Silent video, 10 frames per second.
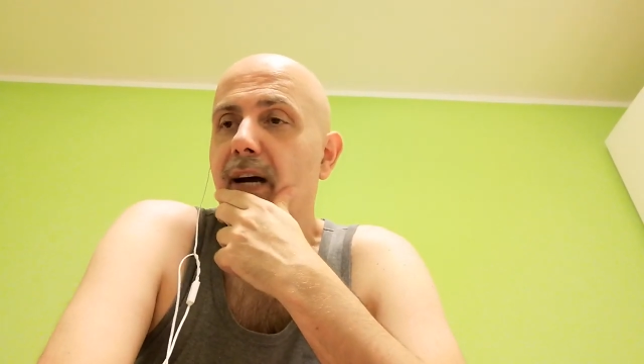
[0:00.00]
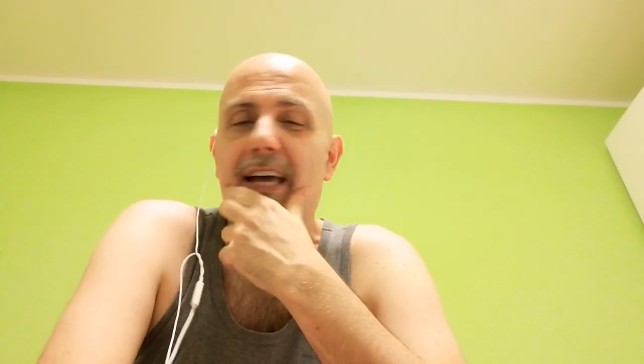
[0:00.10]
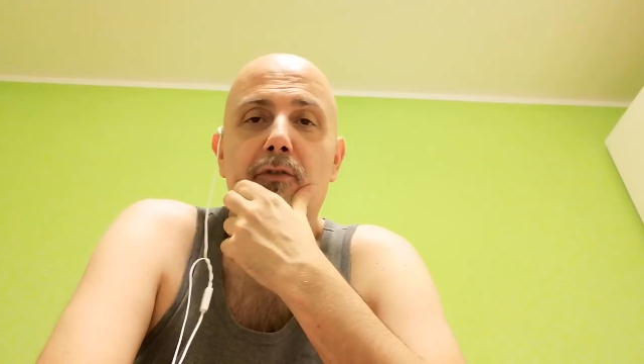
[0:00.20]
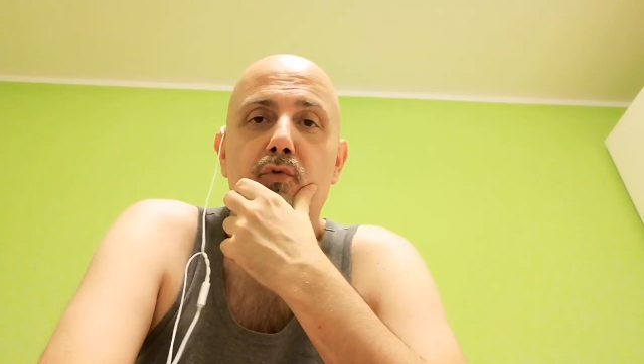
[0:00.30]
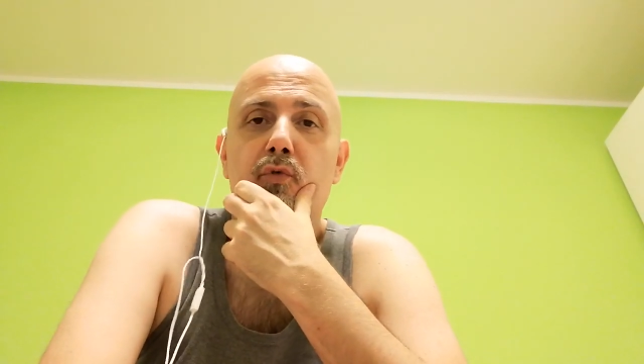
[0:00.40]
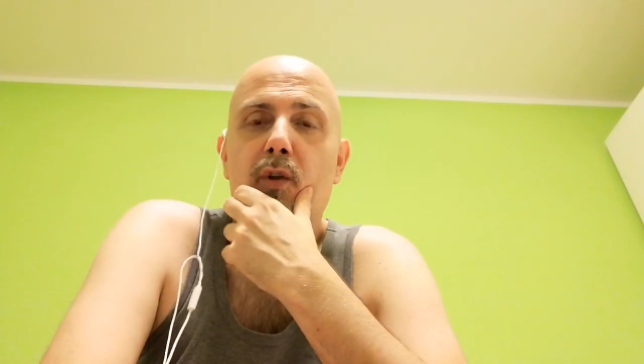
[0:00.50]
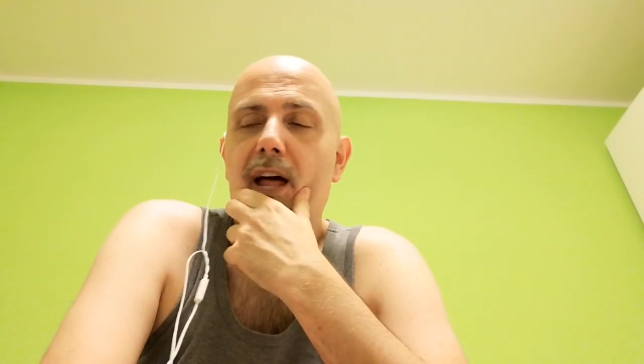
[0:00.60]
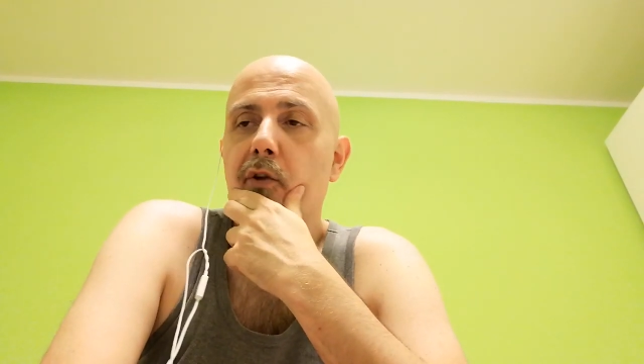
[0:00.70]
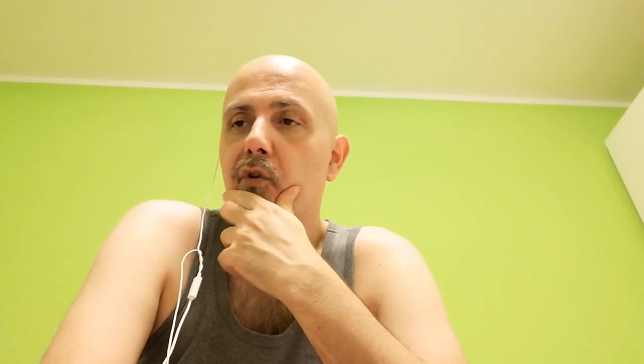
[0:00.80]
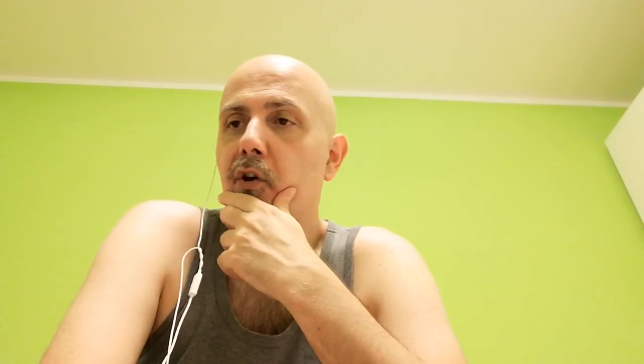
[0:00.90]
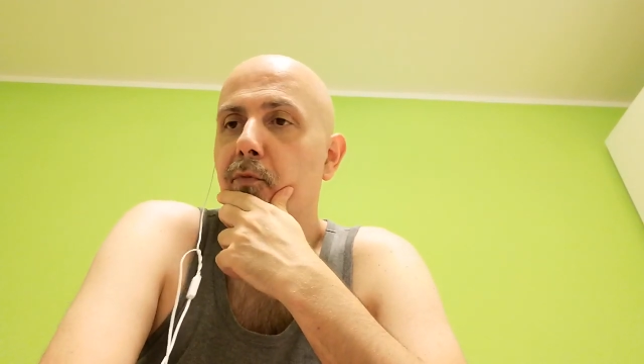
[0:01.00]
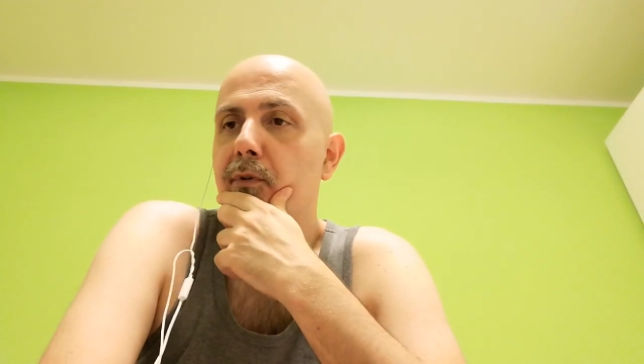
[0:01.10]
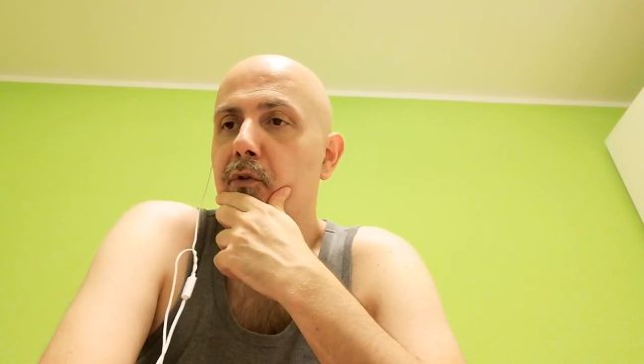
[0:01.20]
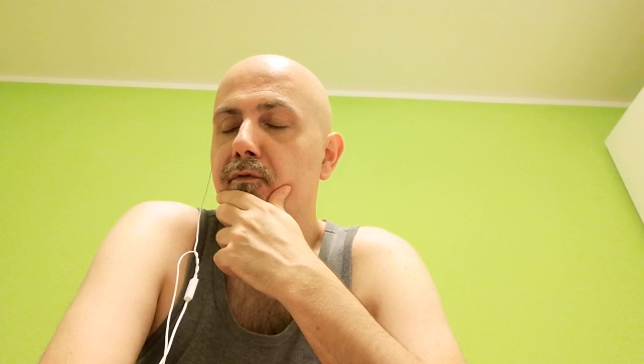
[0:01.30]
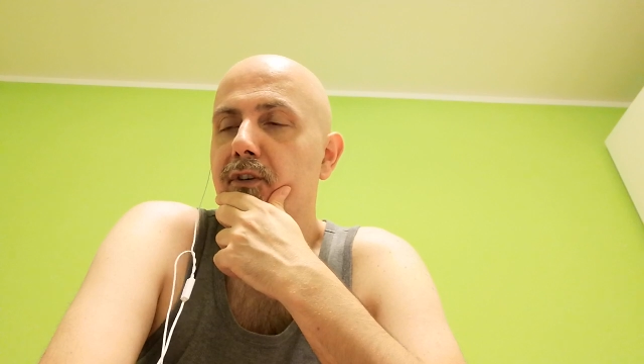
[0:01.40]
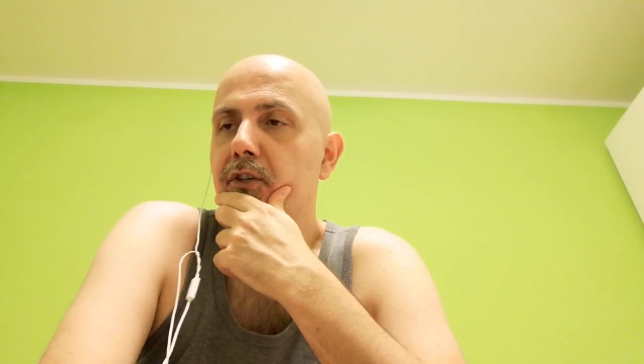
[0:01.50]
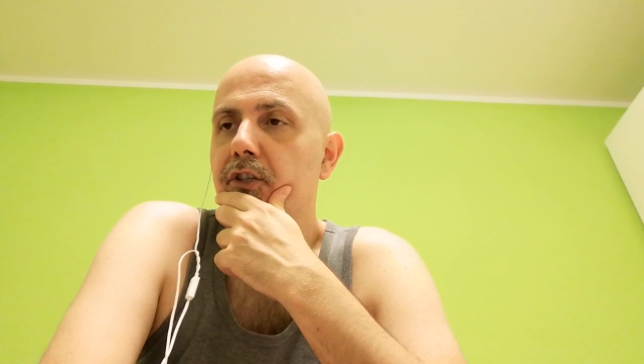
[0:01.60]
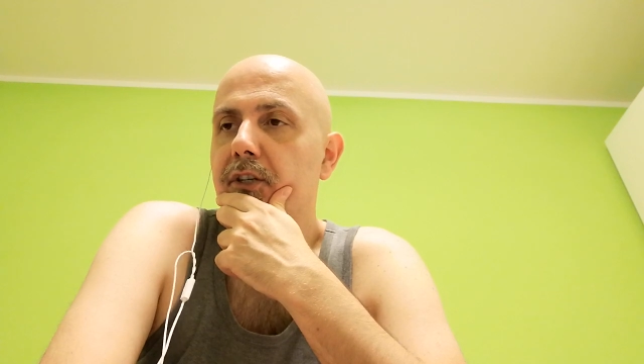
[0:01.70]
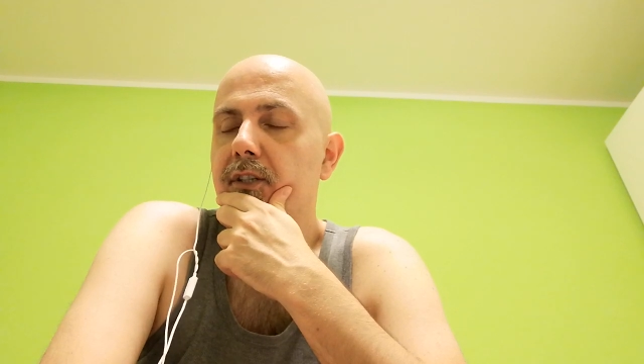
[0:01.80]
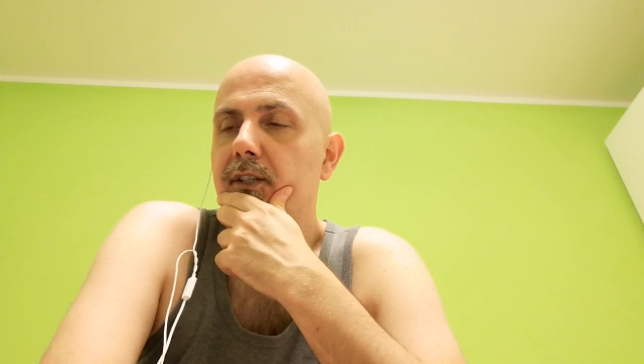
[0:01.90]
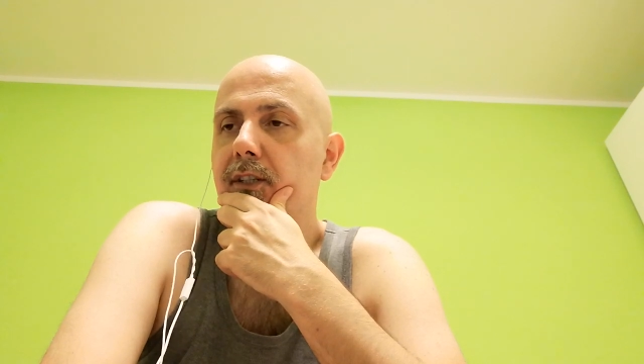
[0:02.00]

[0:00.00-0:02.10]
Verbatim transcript: ma è tutto l'anno che non mi convince.